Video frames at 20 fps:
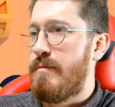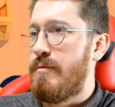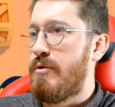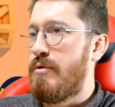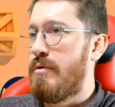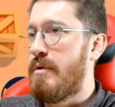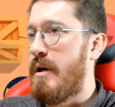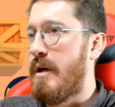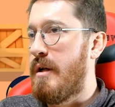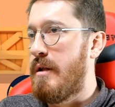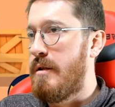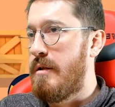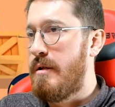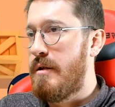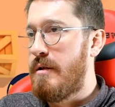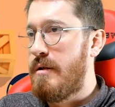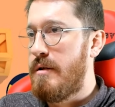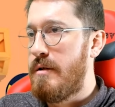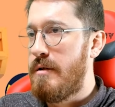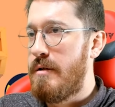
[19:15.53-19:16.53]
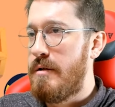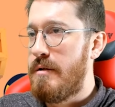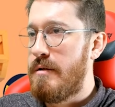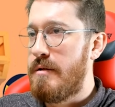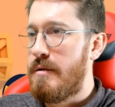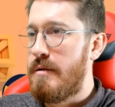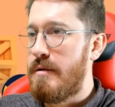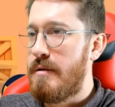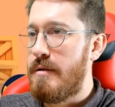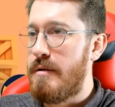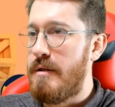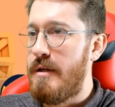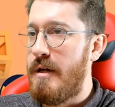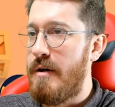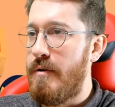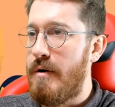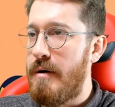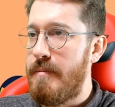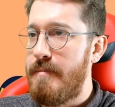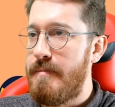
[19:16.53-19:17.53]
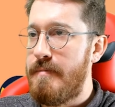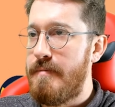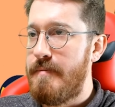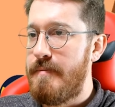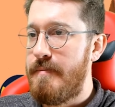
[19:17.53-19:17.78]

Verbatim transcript: Bunu da aldık. Devam.